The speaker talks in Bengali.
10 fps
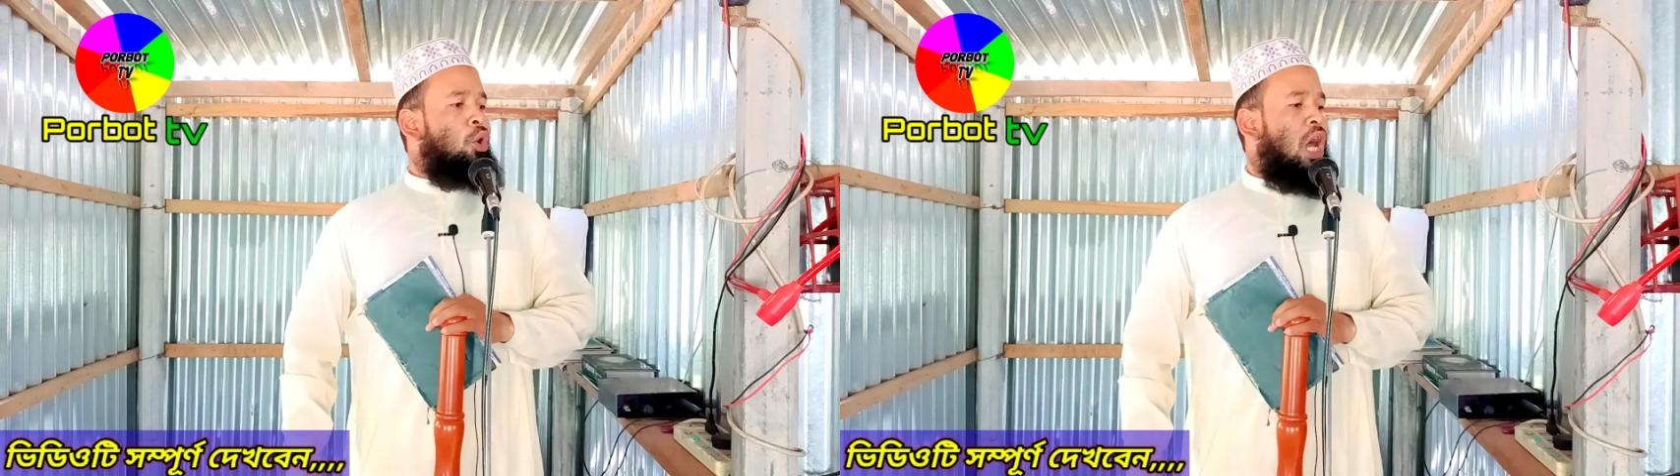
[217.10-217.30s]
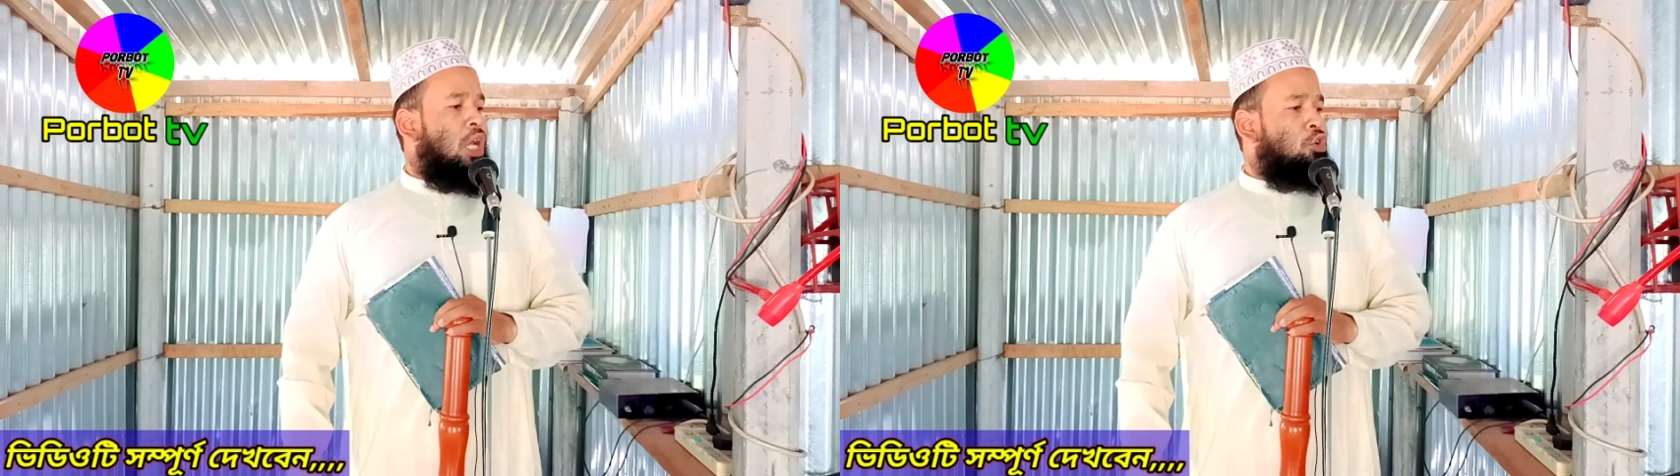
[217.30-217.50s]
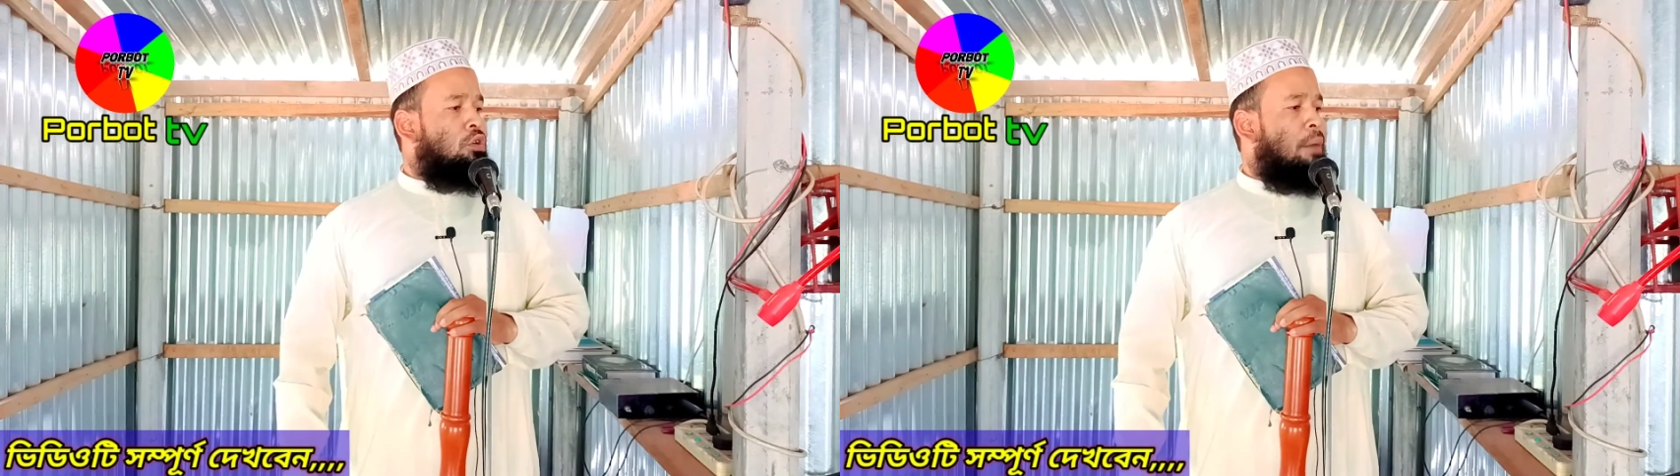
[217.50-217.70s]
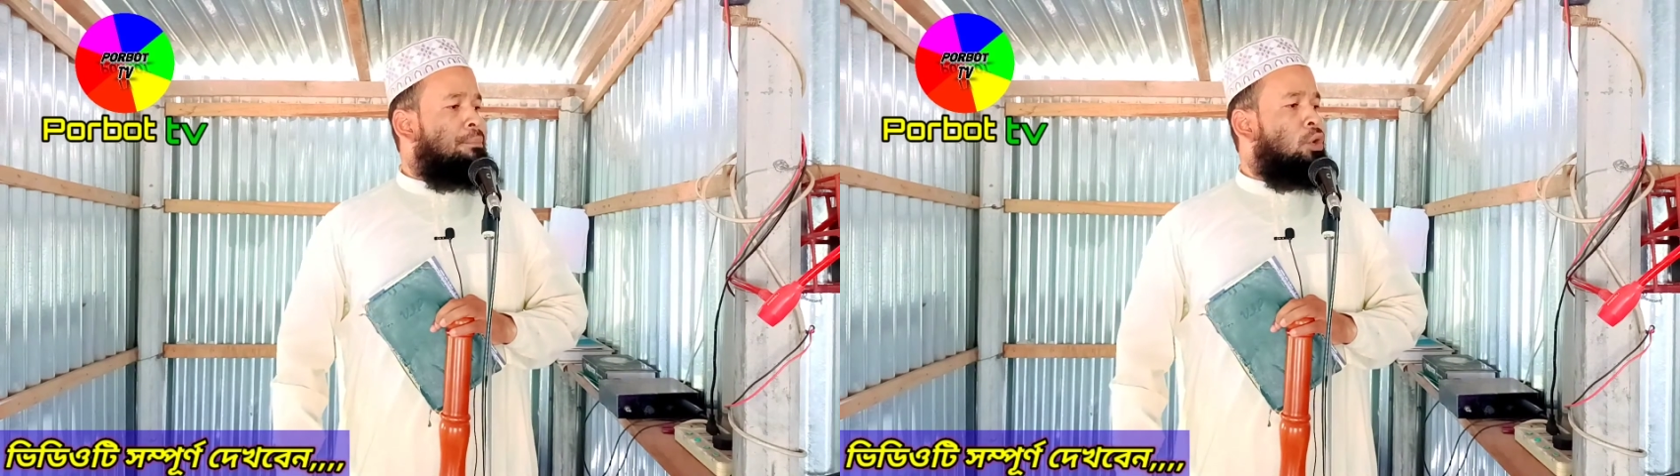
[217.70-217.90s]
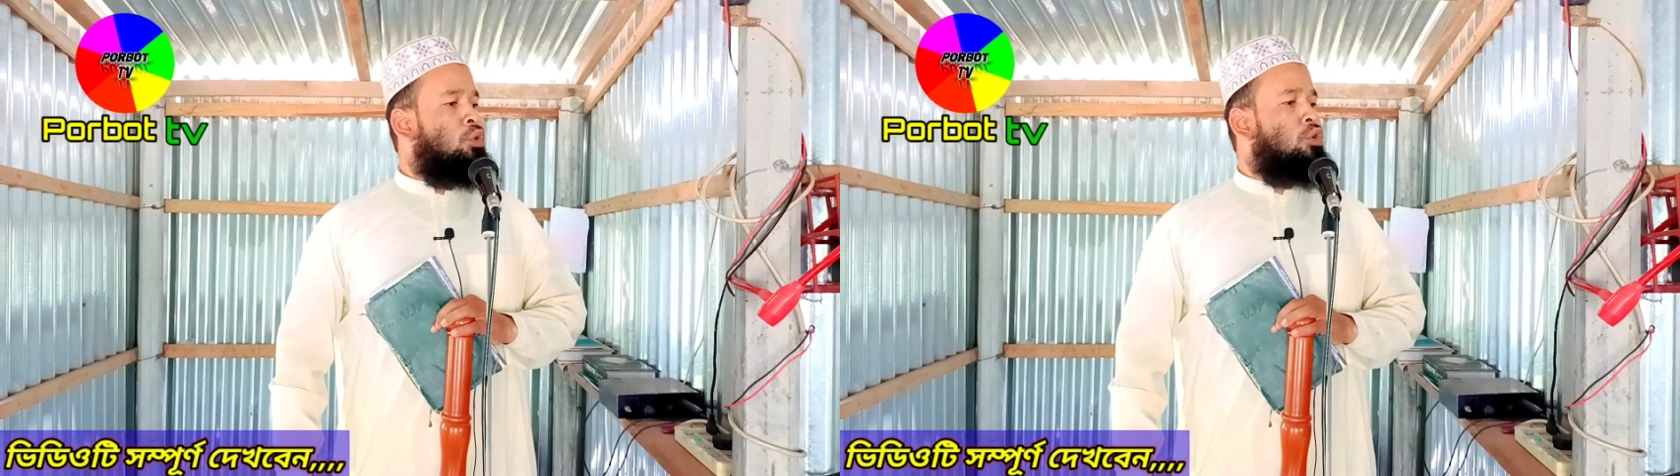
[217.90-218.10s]
হোলাহাল
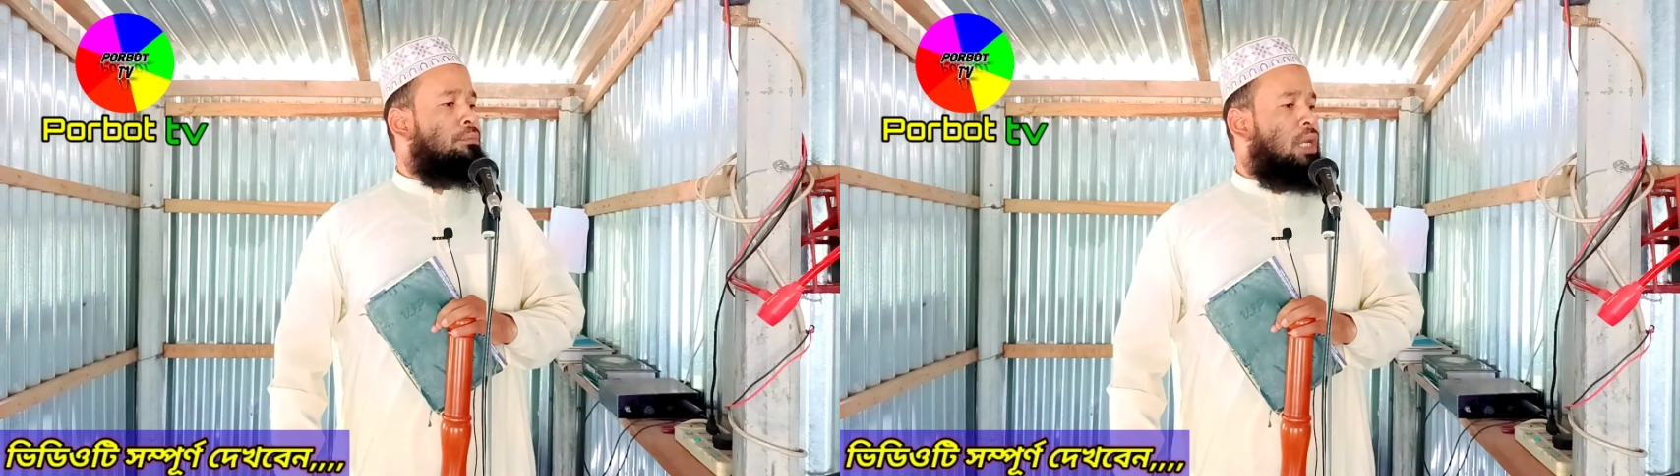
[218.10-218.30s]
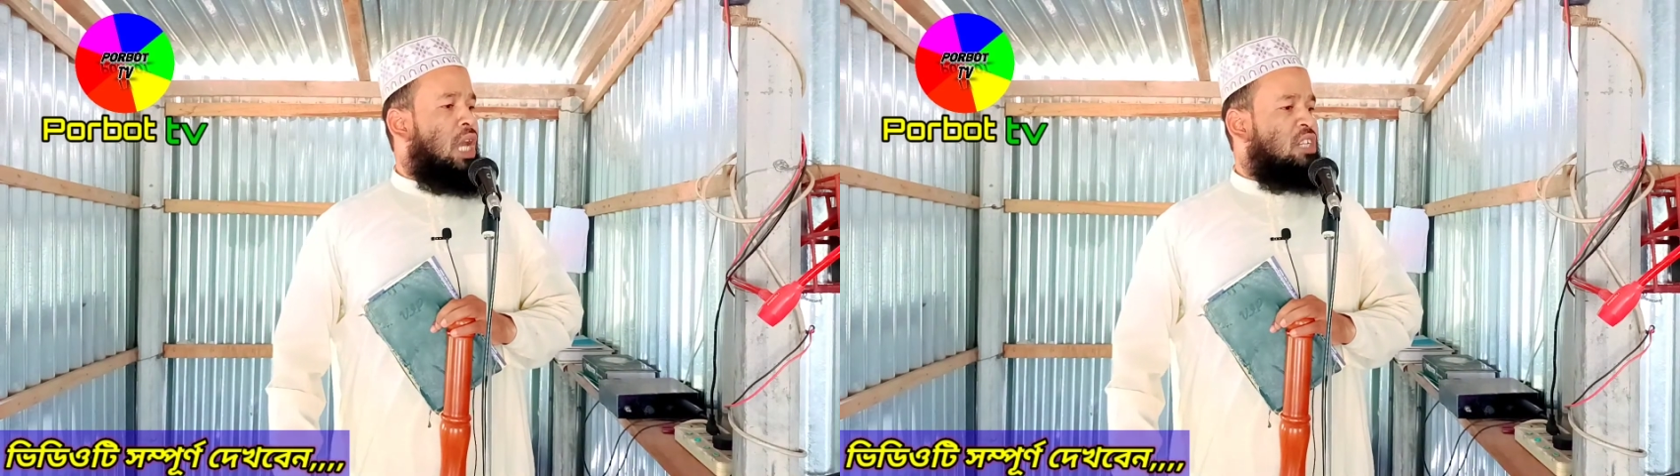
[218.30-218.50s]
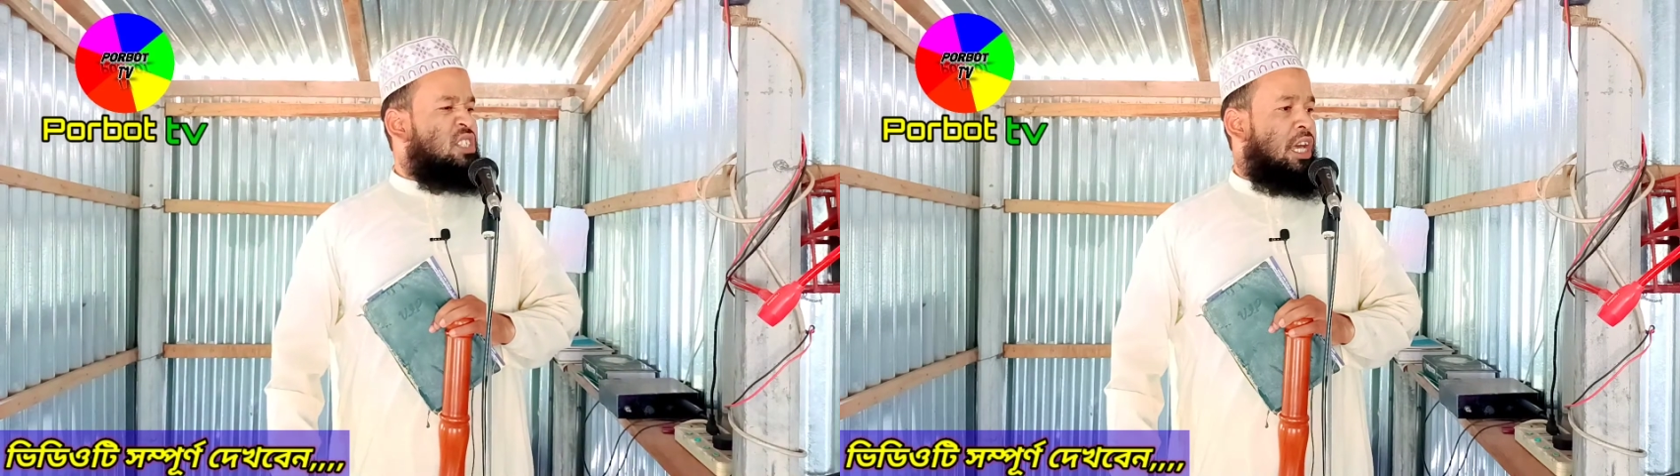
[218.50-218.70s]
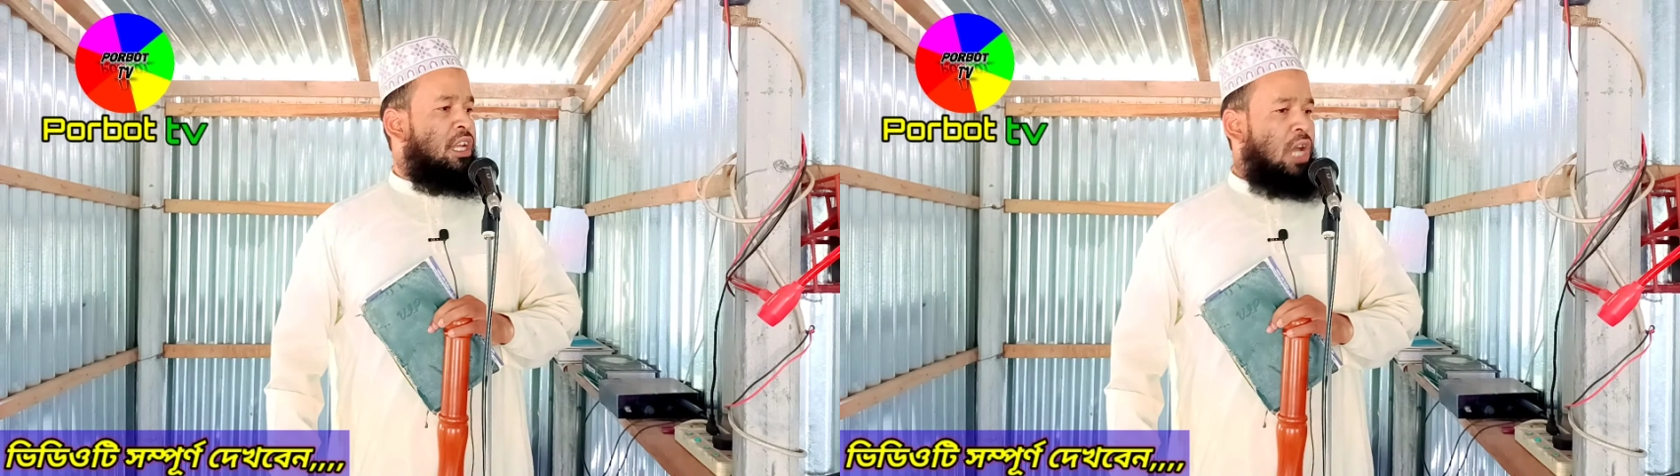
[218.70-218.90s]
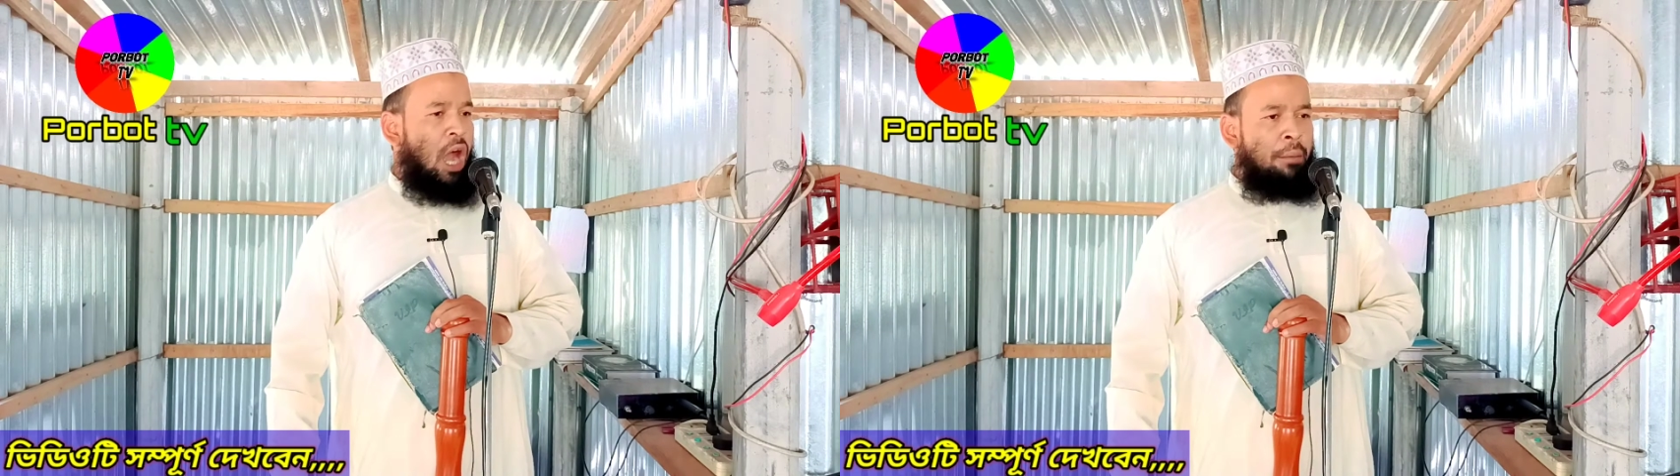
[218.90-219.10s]
নোনাব্বি ওকুম্বিল
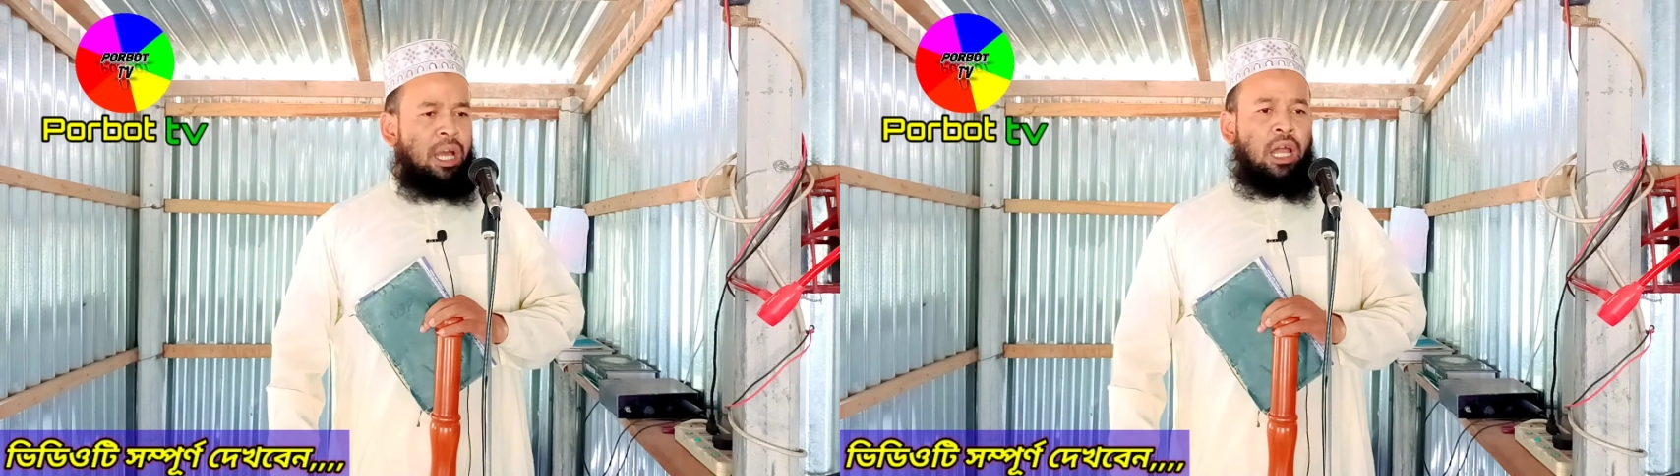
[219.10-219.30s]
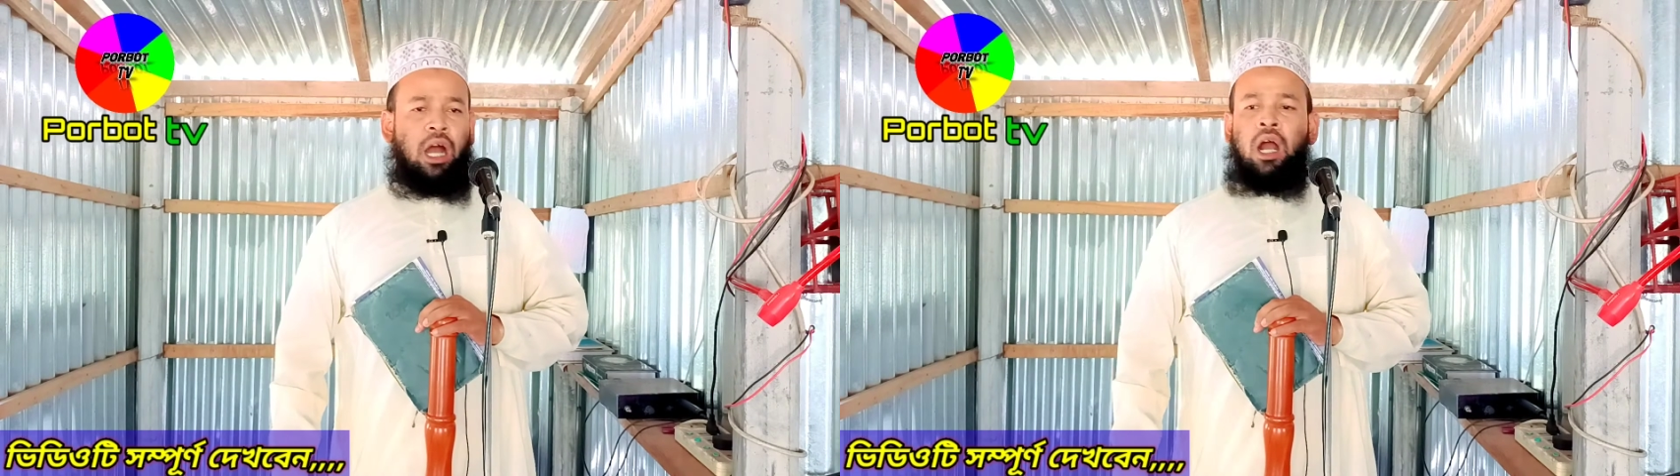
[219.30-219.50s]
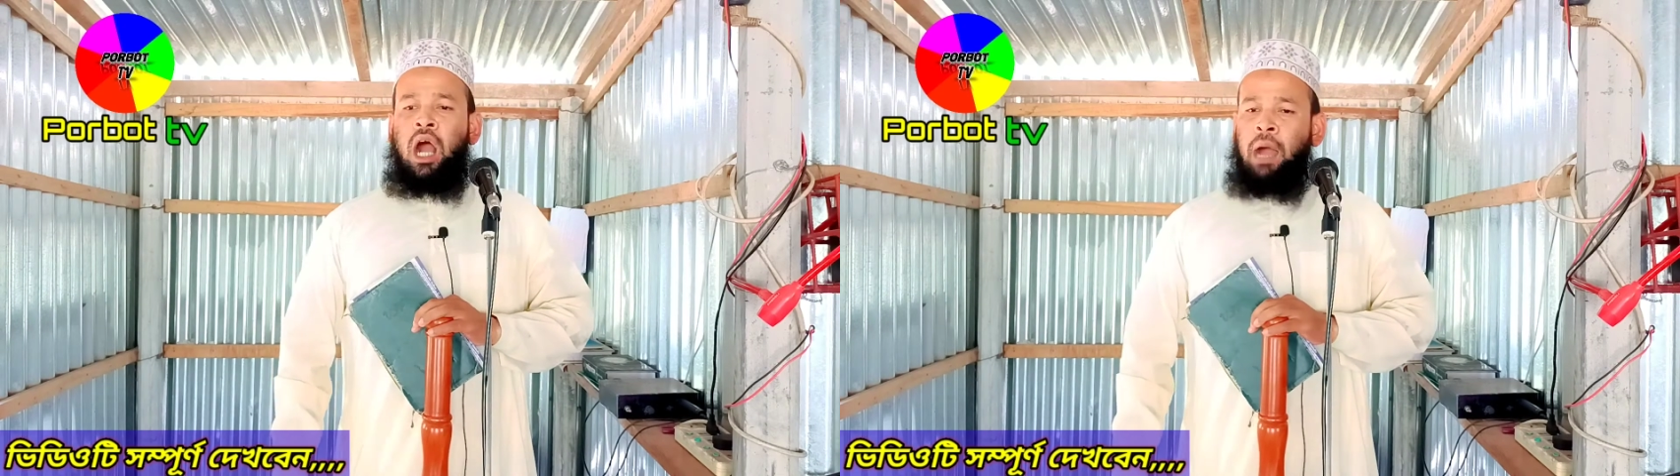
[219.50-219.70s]
সারিনা আমালা